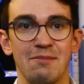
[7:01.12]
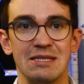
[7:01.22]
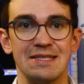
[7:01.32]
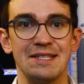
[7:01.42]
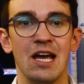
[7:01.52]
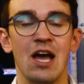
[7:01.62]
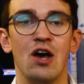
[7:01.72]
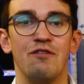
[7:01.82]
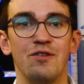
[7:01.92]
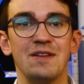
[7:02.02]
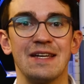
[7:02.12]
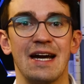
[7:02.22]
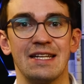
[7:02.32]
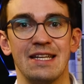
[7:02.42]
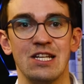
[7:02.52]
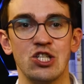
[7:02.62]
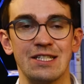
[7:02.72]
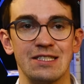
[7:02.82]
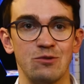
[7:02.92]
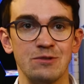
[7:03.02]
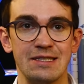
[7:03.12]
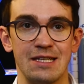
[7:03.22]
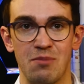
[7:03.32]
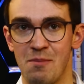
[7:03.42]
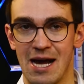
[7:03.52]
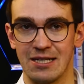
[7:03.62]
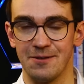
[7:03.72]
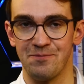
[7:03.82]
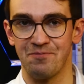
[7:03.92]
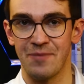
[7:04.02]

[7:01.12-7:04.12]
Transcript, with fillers: MEZ Flüssigkeiten in Stationsnähe bemerkte.